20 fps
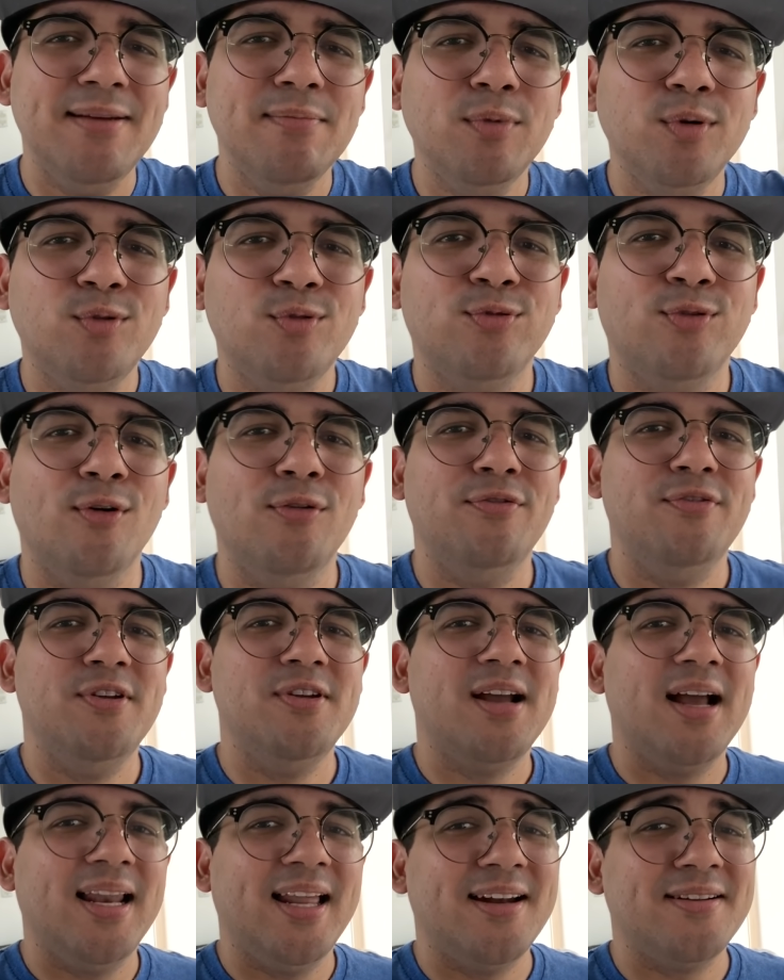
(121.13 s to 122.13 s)
muito
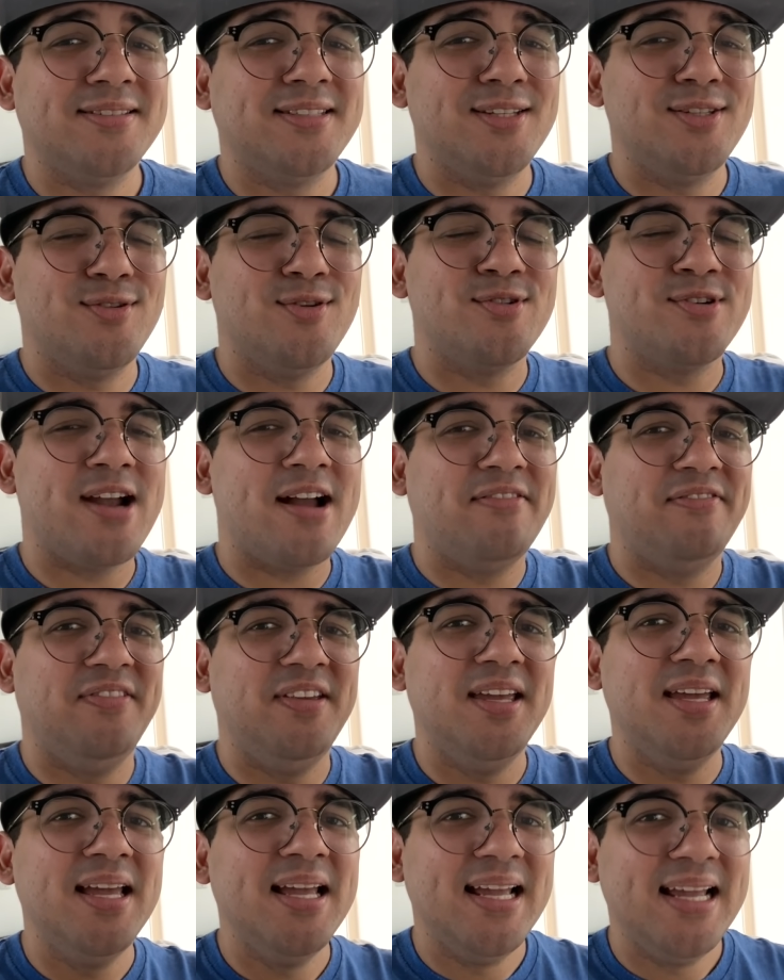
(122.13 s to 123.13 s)
fofinho, galera, vocês vão já
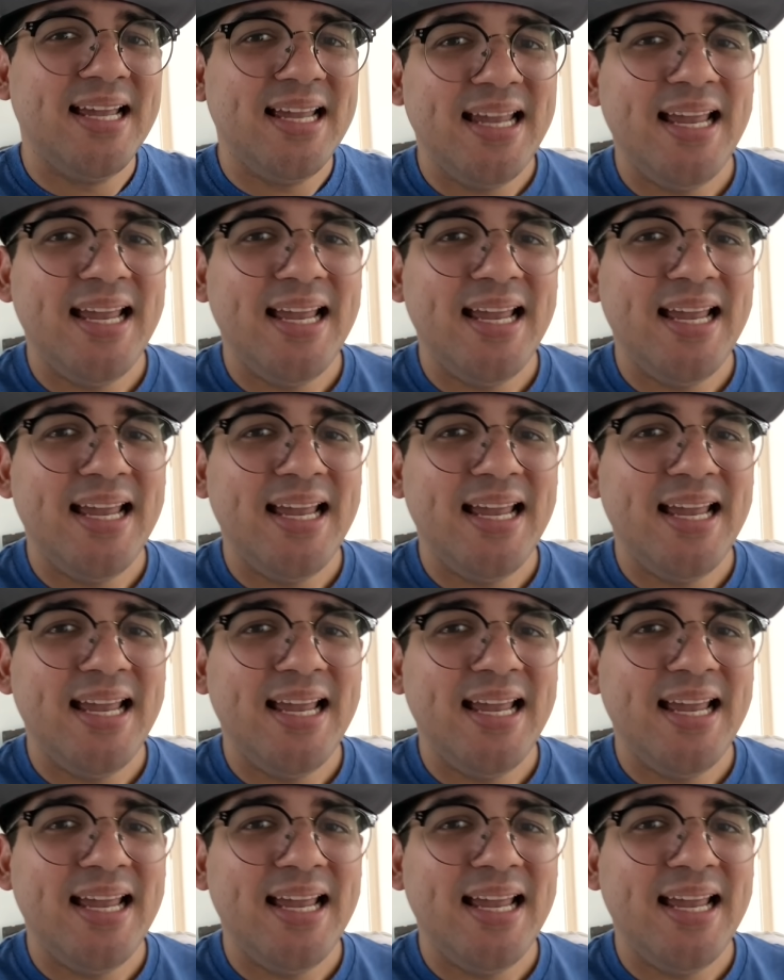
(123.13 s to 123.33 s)
ver.